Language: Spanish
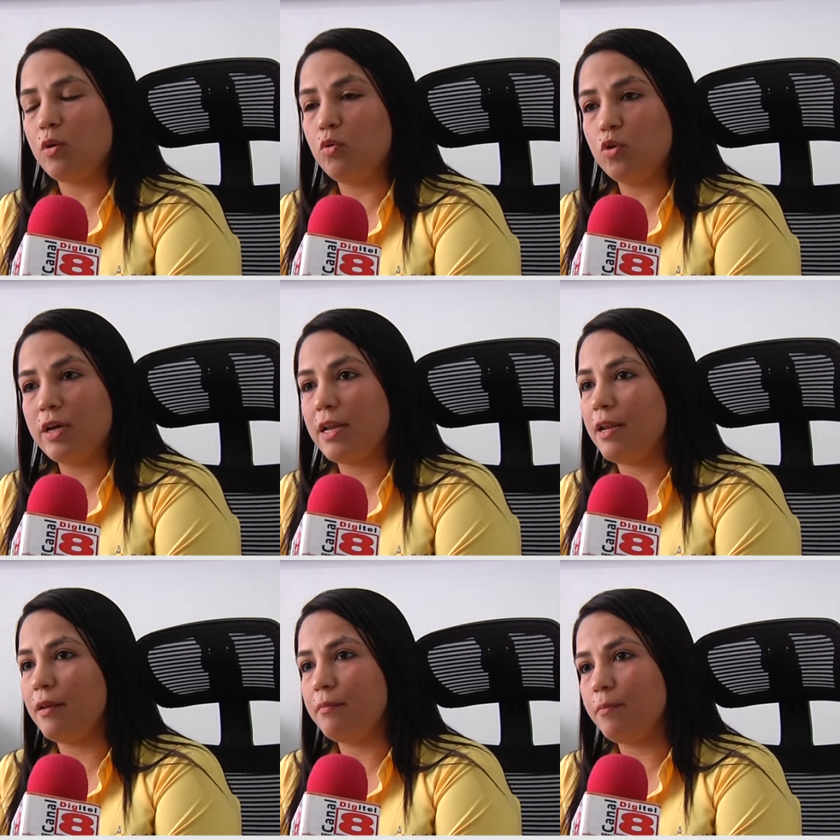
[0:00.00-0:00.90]
uno es
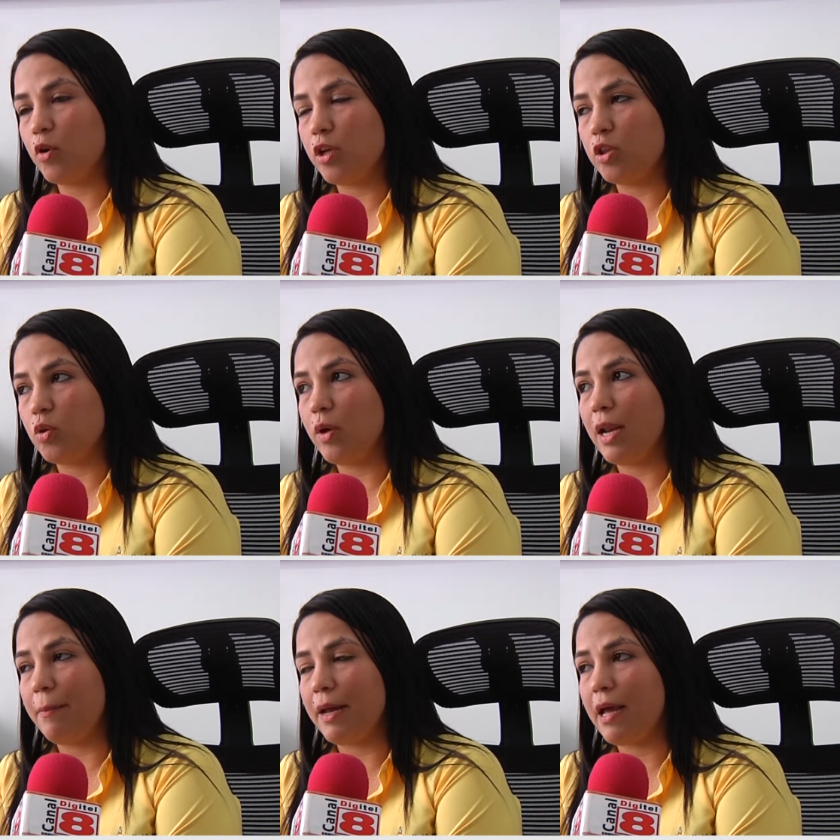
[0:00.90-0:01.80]
el proyecto de
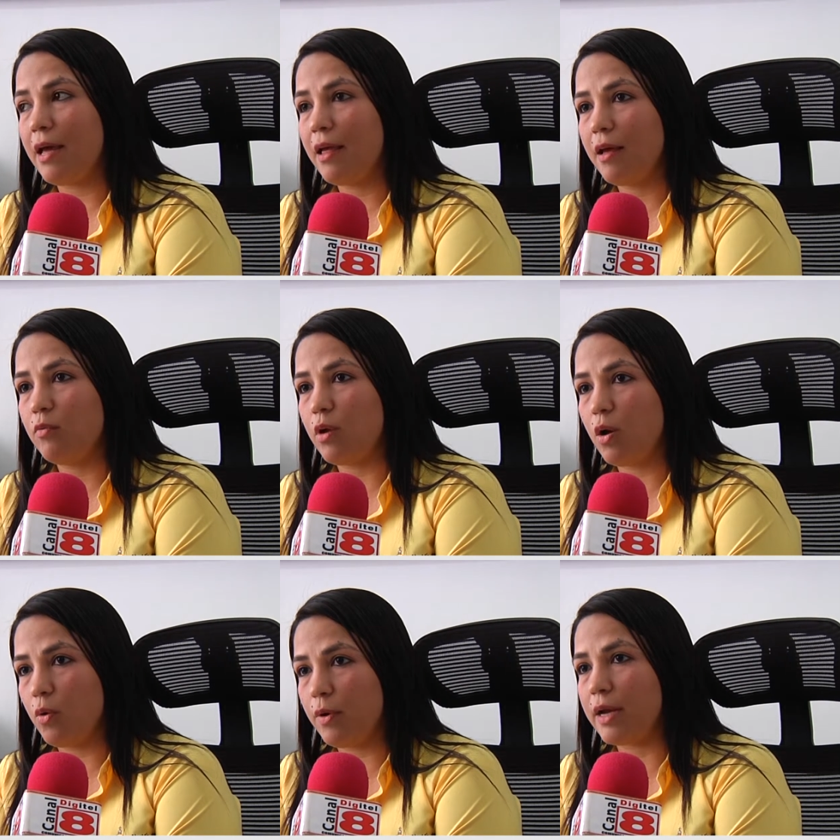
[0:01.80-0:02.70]
la parada,
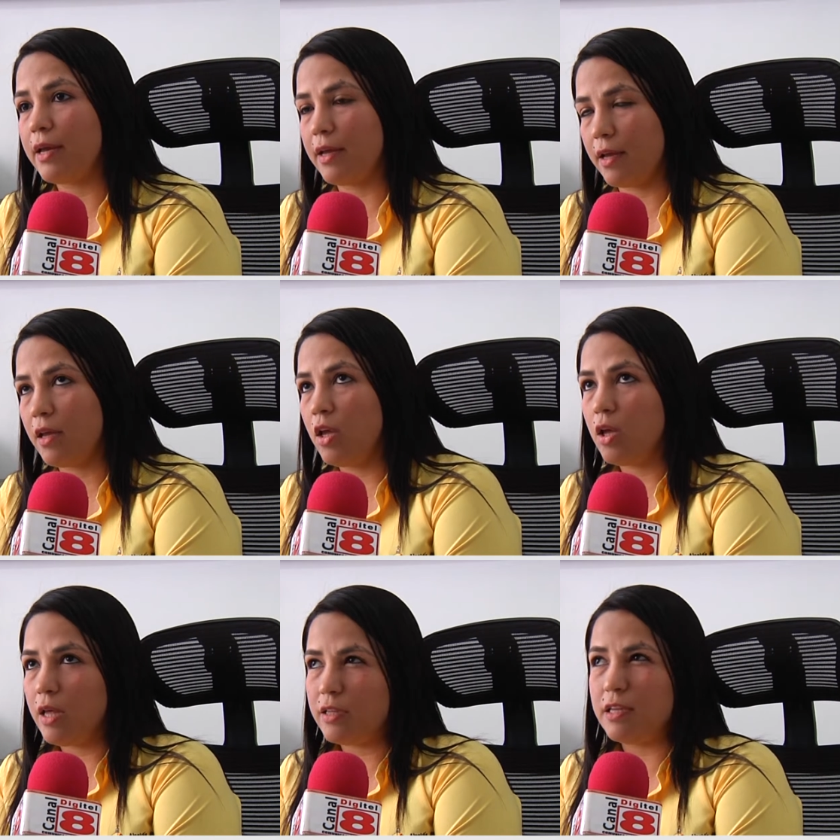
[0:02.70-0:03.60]
una obra que
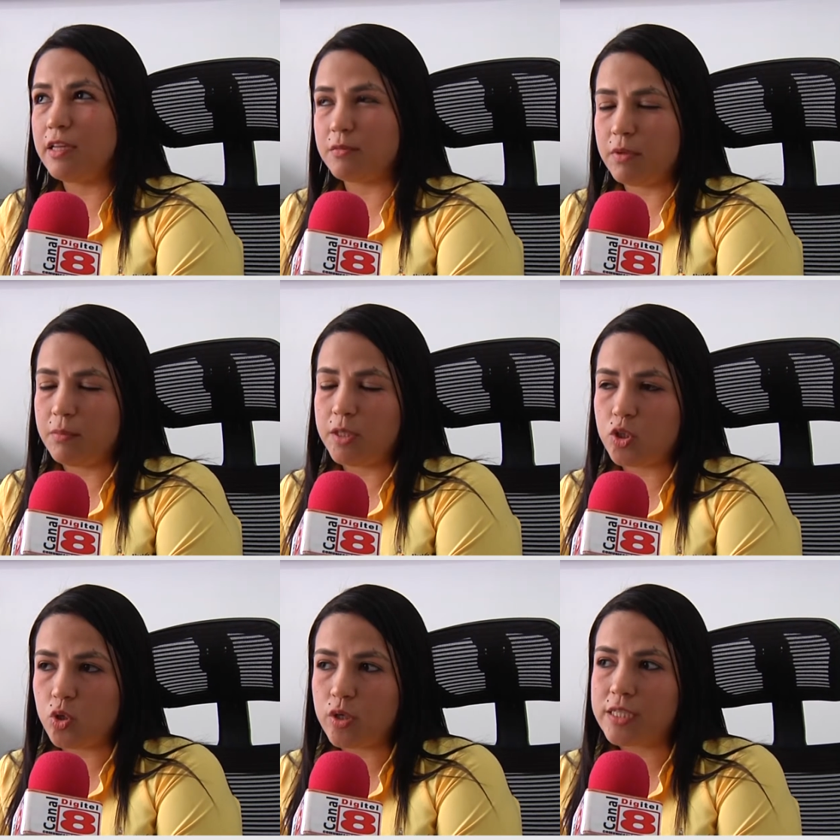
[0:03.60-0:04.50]
es de 10 mil
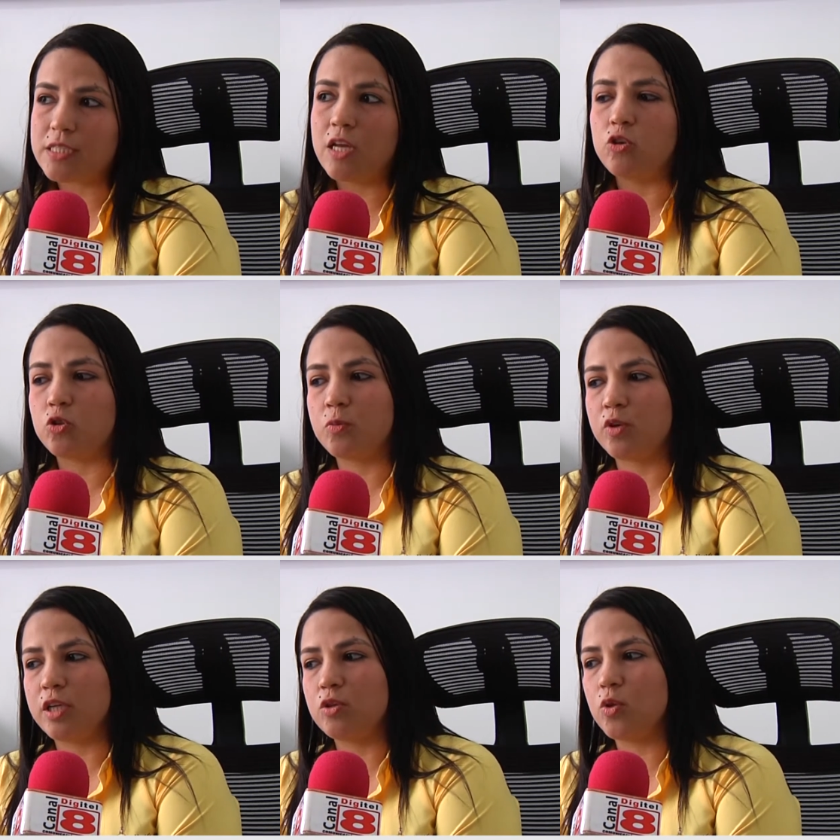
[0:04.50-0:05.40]
millones, el otro
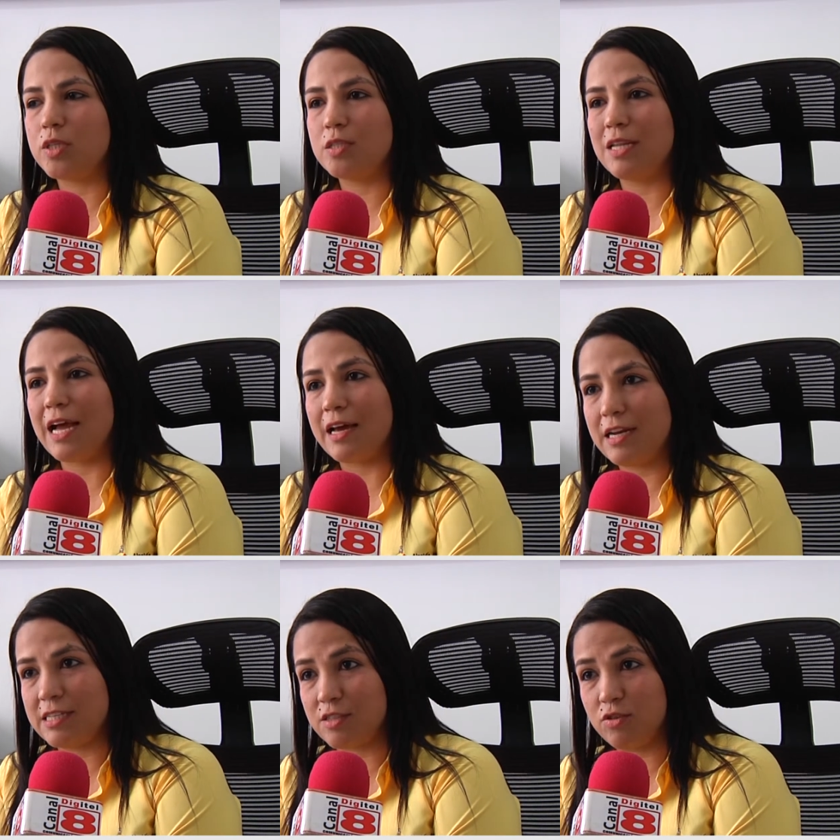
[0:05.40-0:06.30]
proyecto es la
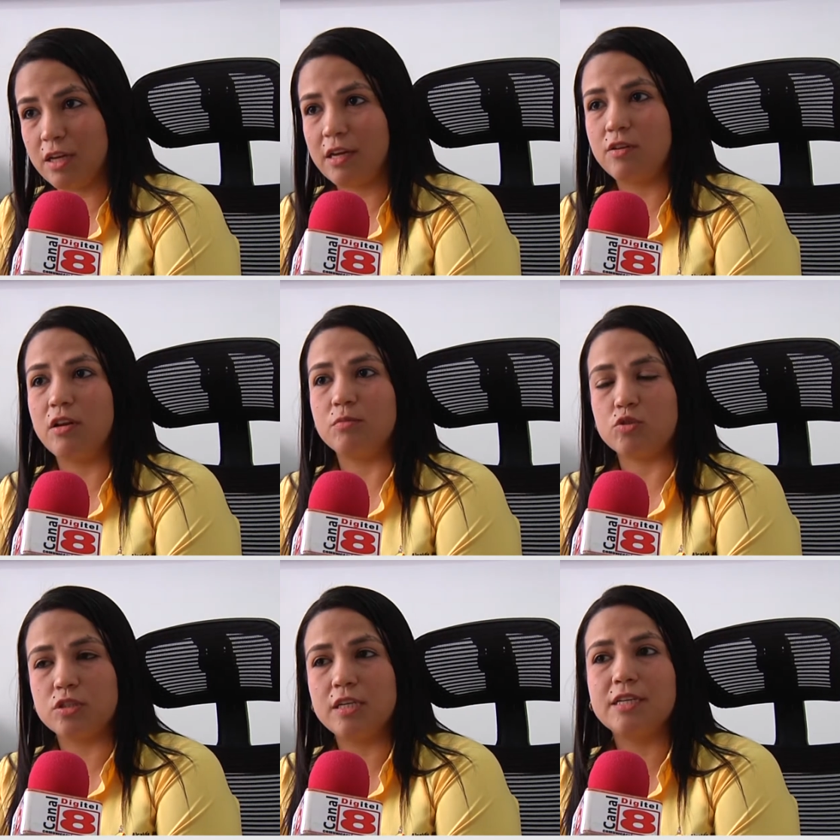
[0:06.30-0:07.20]
canalización de Caño de las
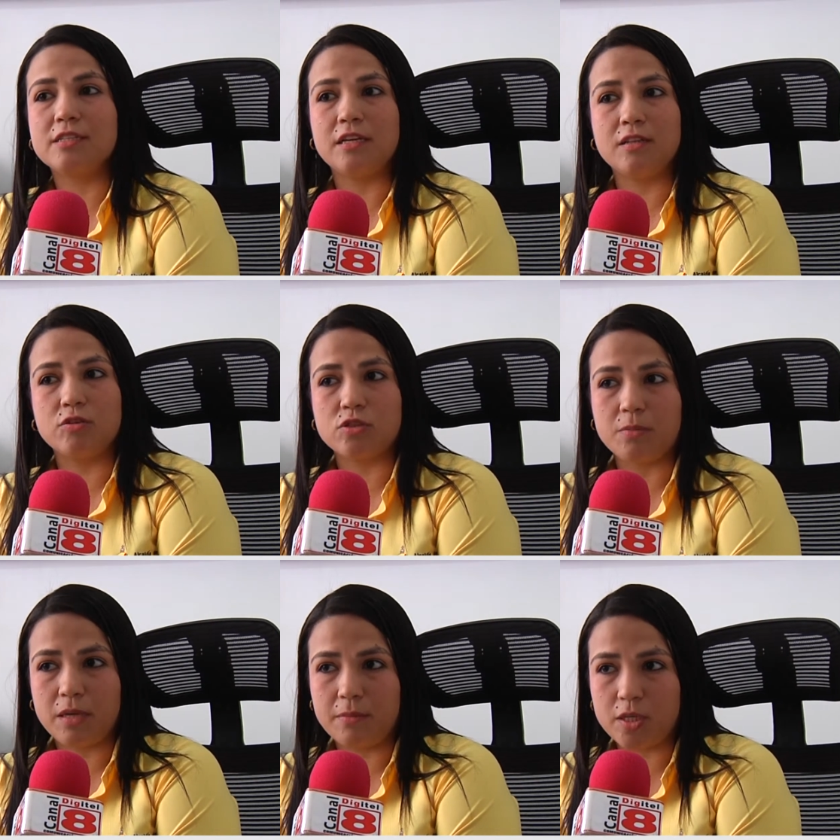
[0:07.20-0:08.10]
Morcillas, que es de 12
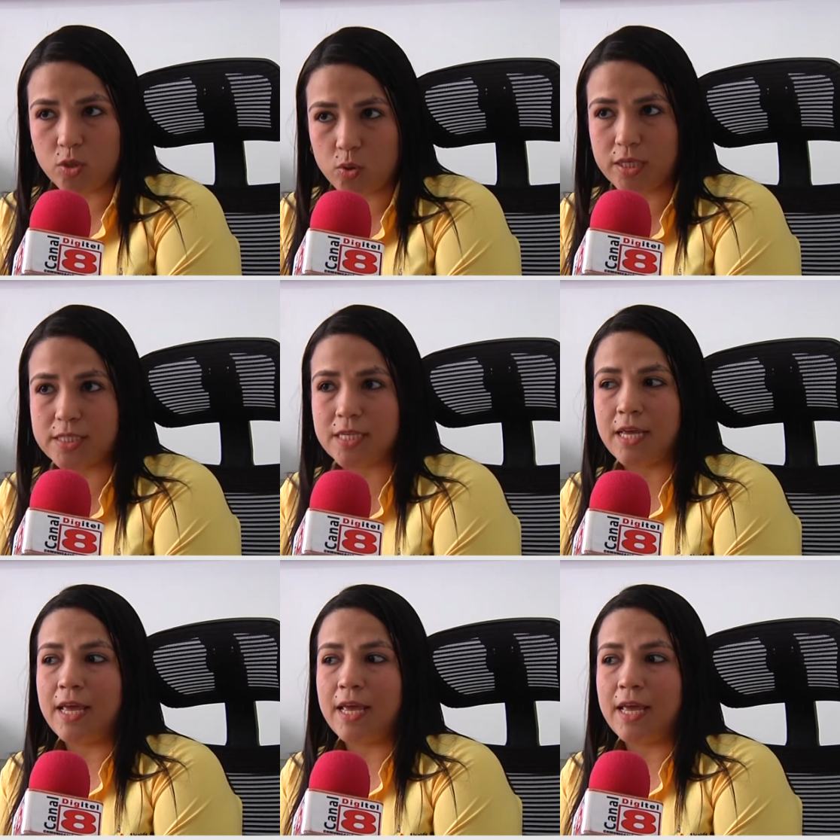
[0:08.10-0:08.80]
mil millones,